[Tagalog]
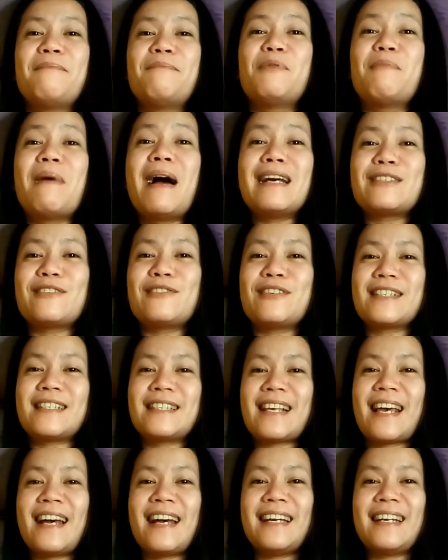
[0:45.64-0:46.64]
pumasok
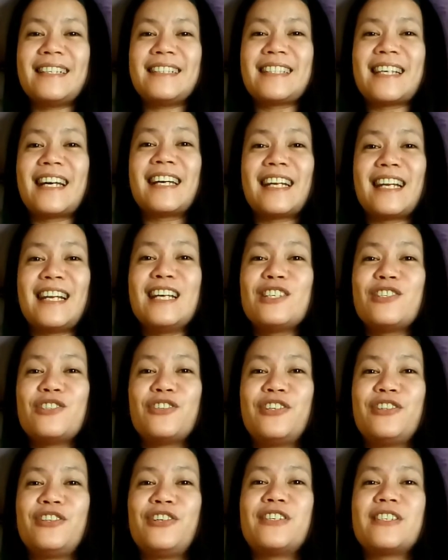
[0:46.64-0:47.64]
sa isang
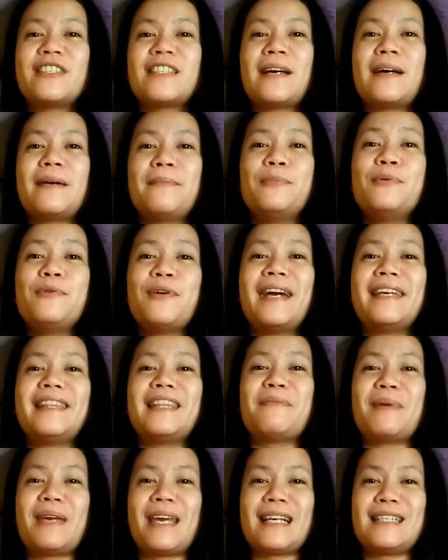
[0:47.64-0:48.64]
relasyon or sa buhay na
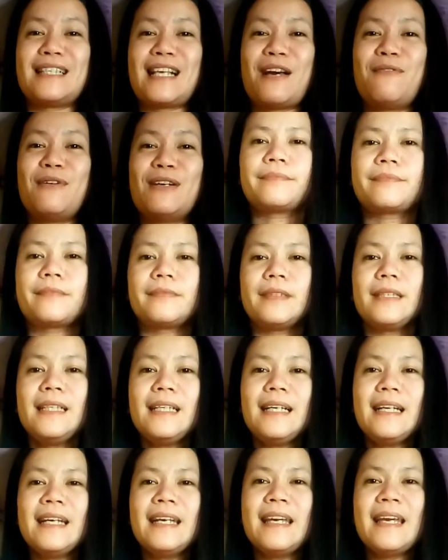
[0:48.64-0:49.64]
may asawa.
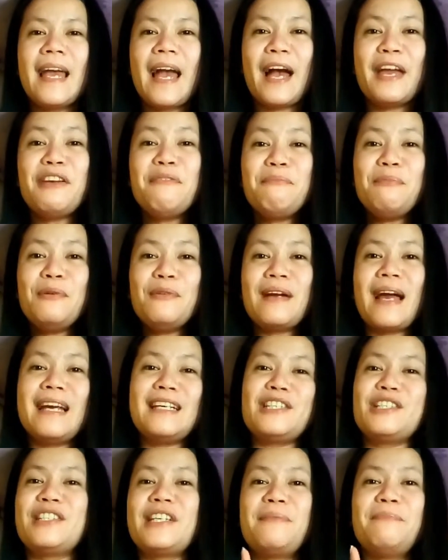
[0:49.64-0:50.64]
Ayun po
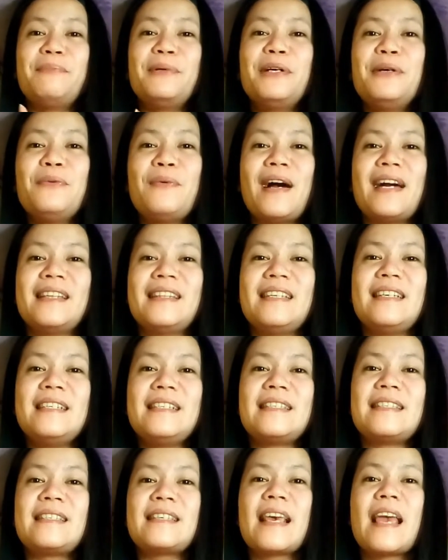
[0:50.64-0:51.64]
guys, yung number one
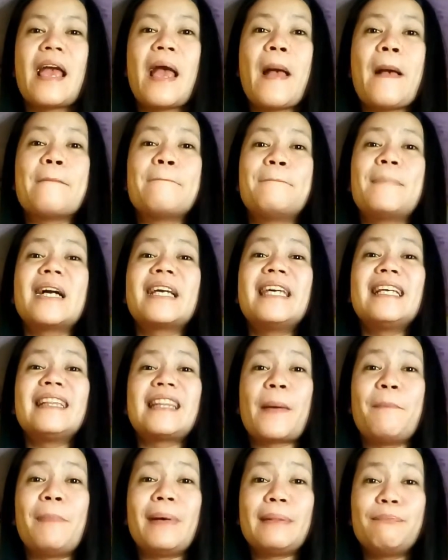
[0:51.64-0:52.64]
is maging
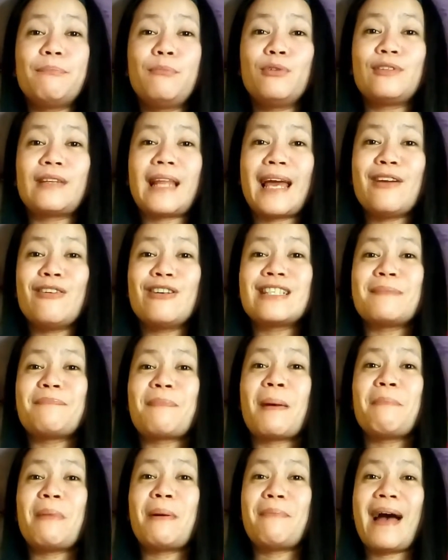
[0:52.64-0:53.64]
tapat po tayo sa
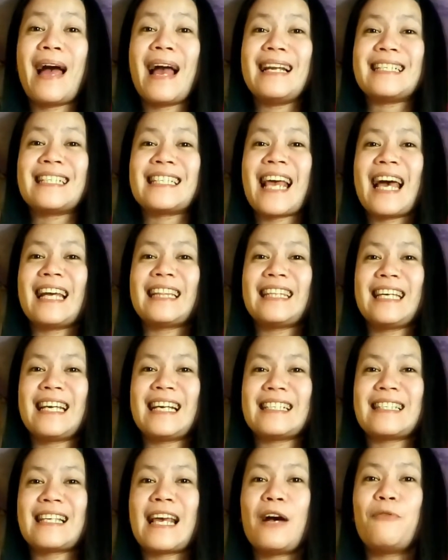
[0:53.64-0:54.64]
pagmamahal sa ating
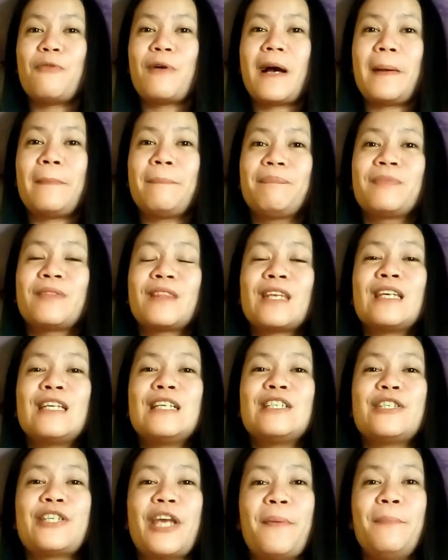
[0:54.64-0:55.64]
asawa.
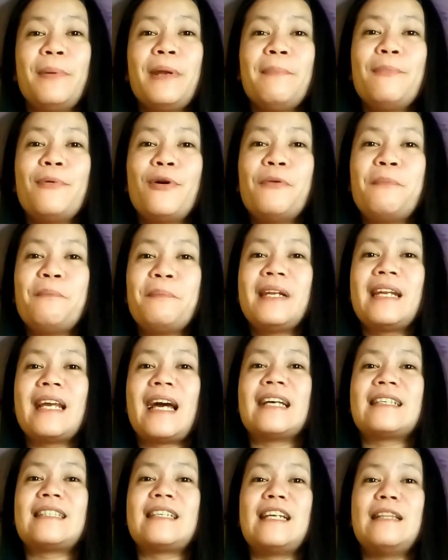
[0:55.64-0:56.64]
Siyempre po,
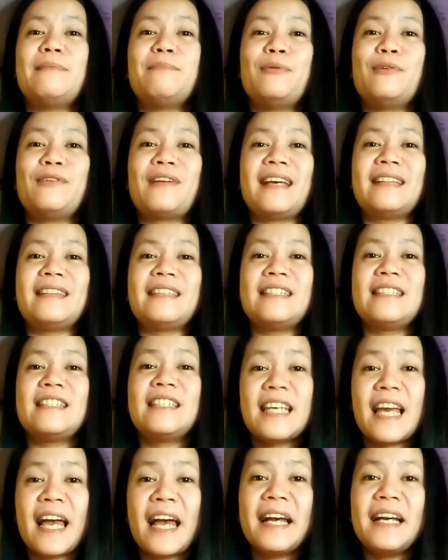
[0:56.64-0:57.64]
pinakasalan po natin
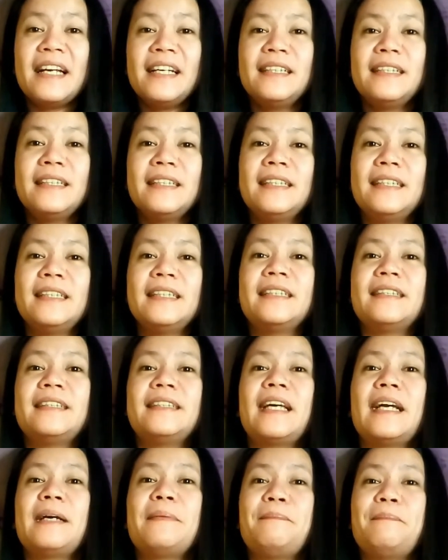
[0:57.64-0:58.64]
siya,
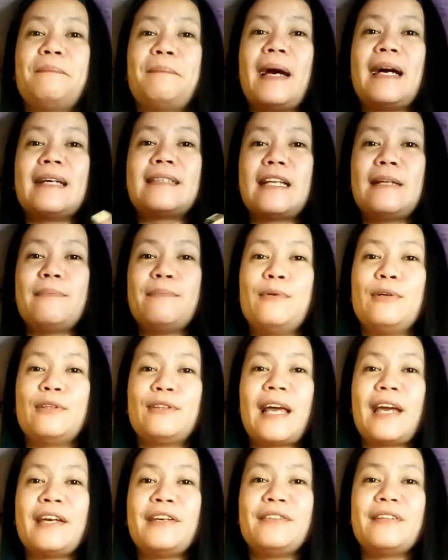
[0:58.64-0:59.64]
nagpakasal po
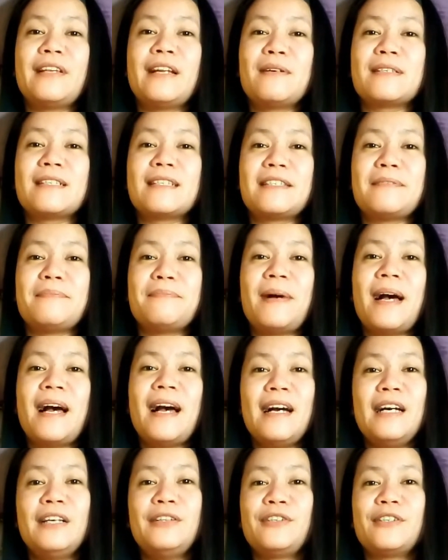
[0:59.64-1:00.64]
tayong dalawa sa
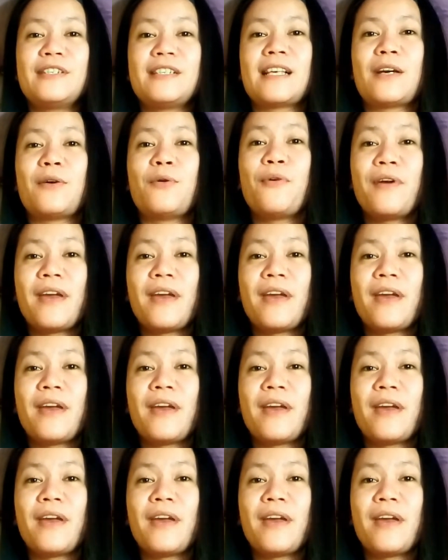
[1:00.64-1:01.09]
simbahan or sa